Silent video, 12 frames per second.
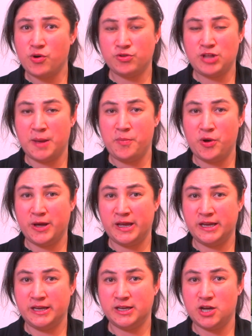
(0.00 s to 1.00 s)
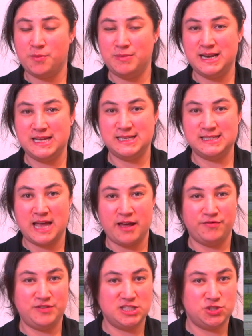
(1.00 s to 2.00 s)
contemporain comme les
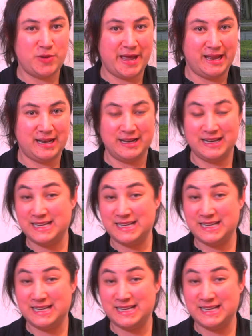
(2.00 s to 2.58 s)
arts visuels,